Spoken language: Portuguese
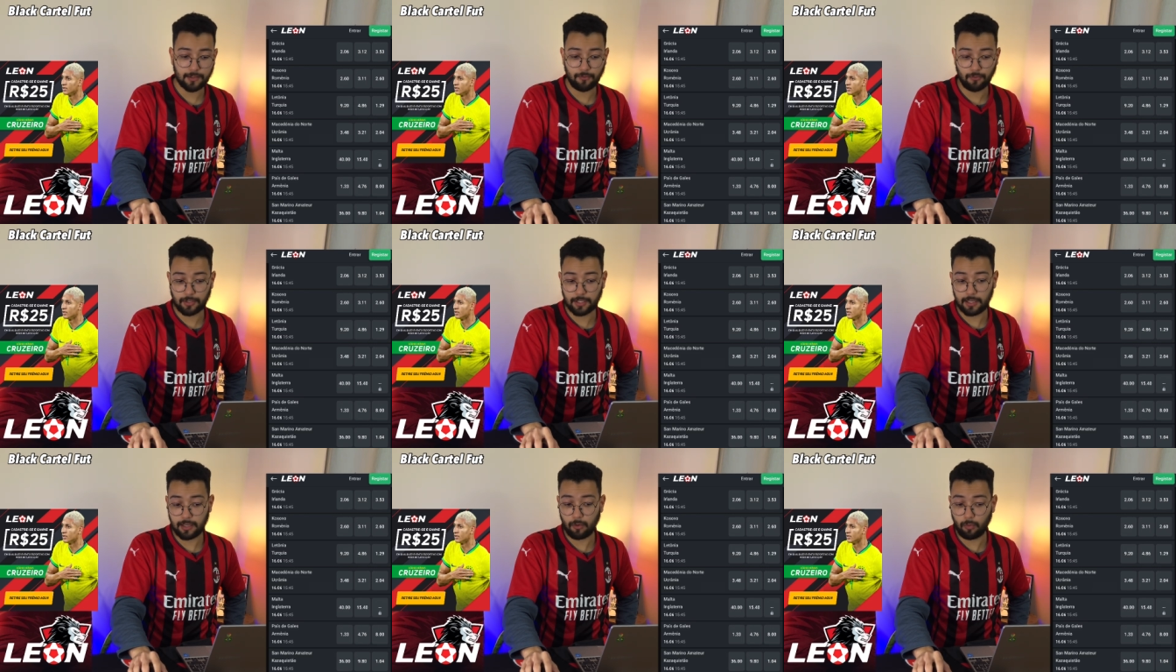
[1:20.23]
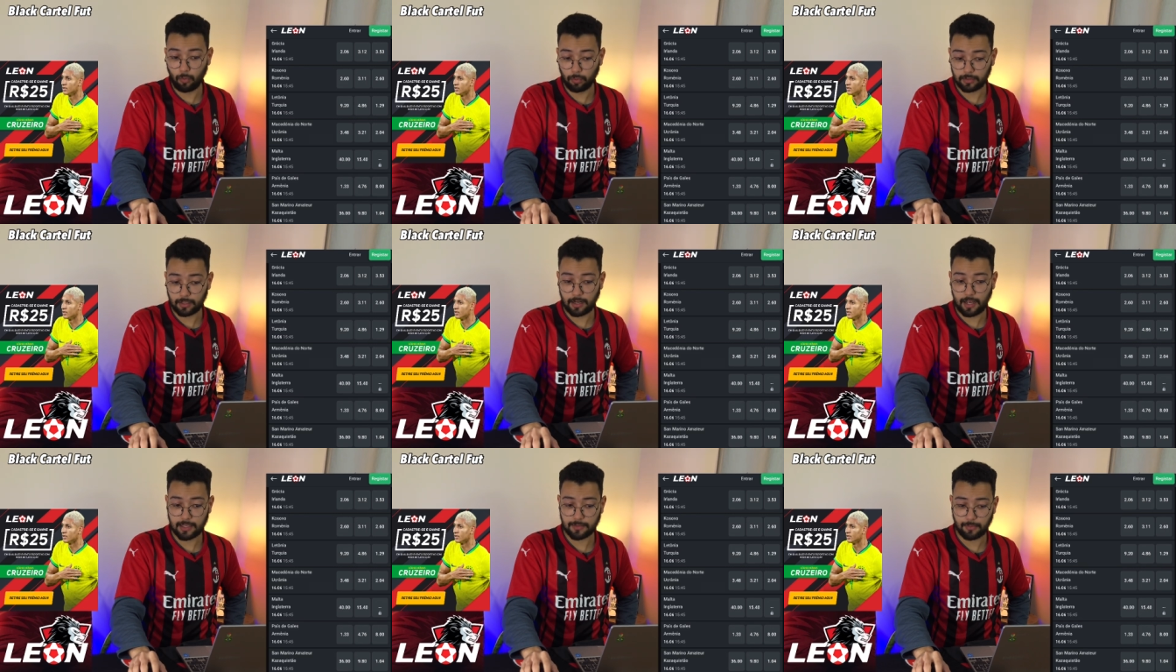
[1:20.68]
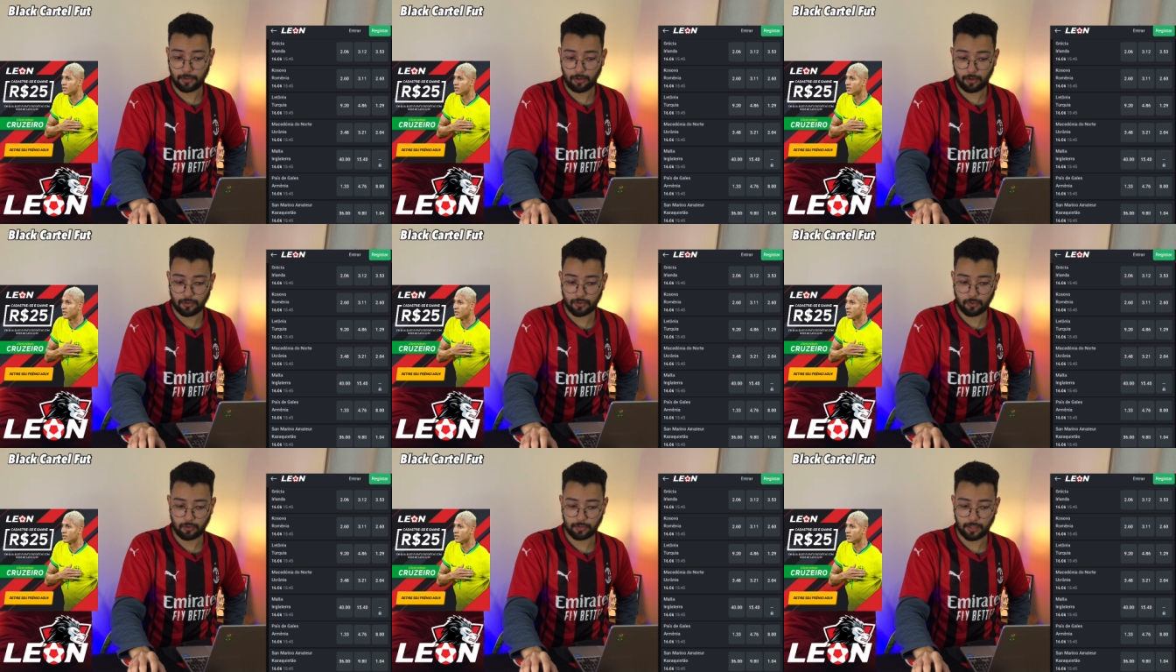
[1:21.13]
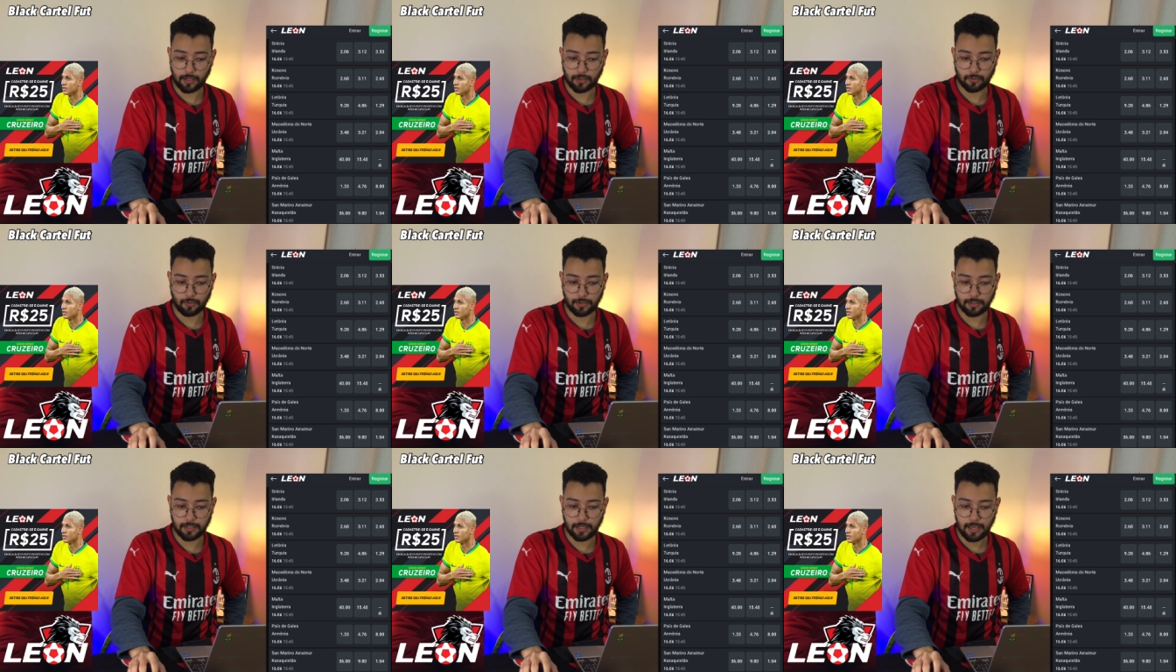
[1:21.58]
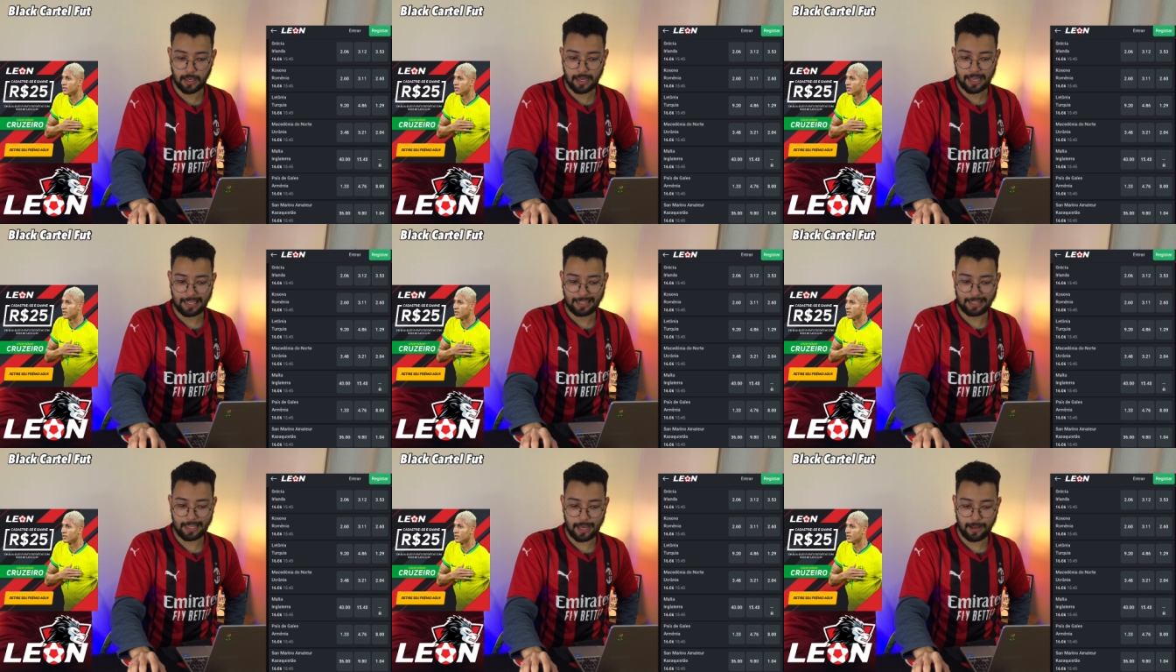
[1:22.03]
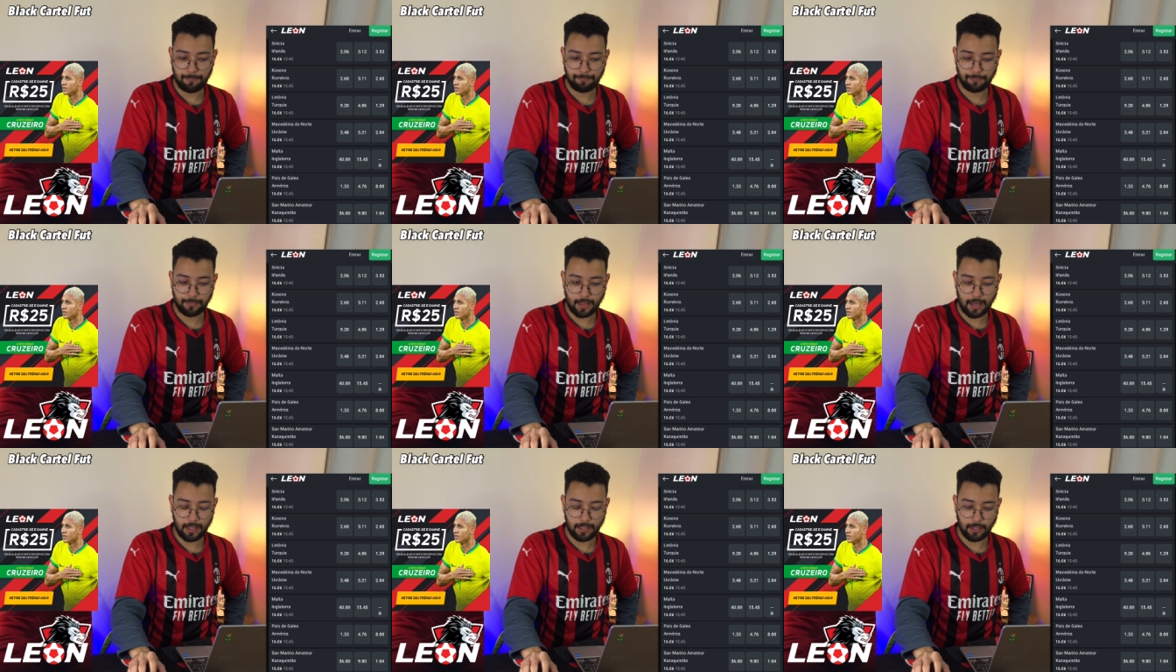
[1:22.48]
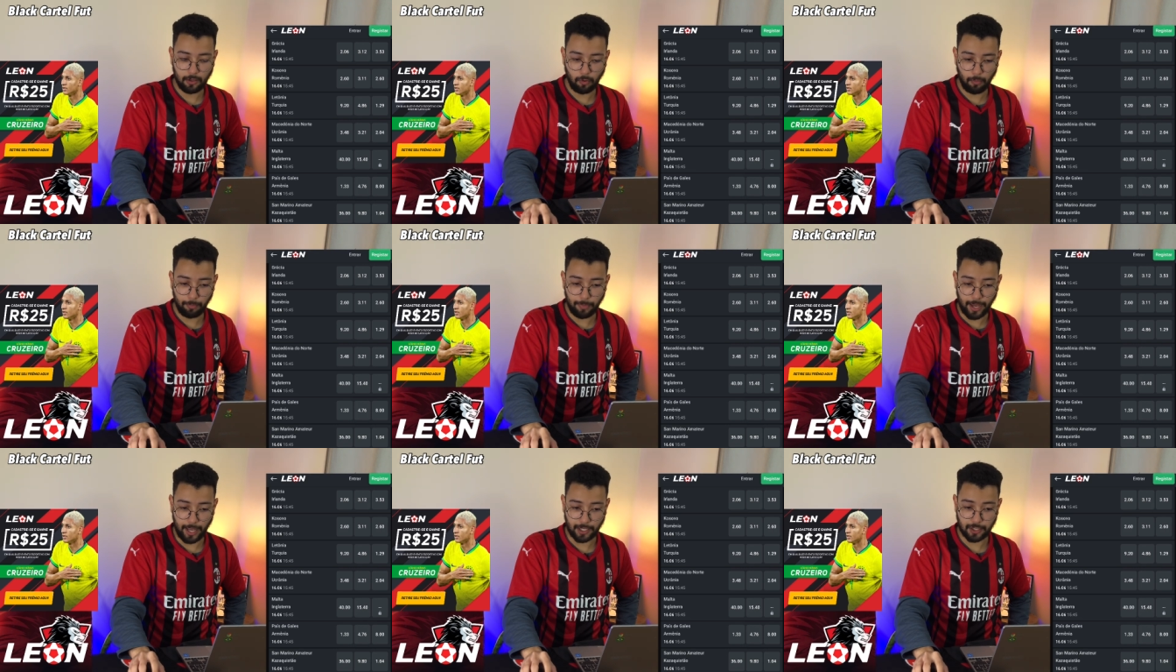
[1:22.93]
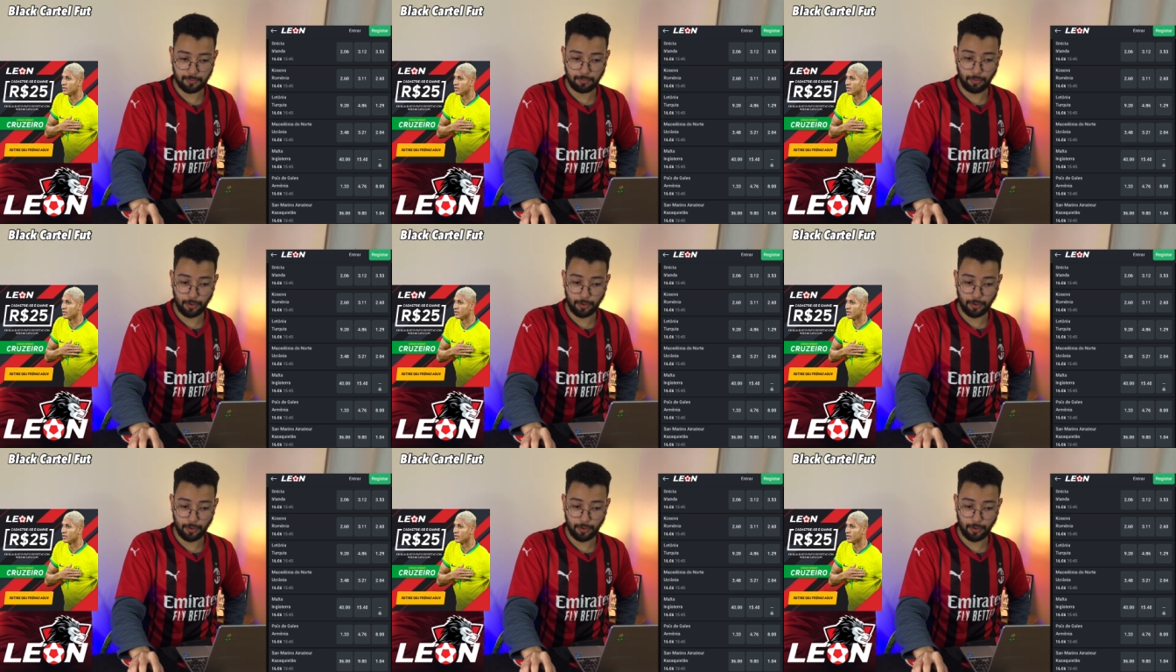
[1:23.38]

você encontra as melhores cotações lá na Bet.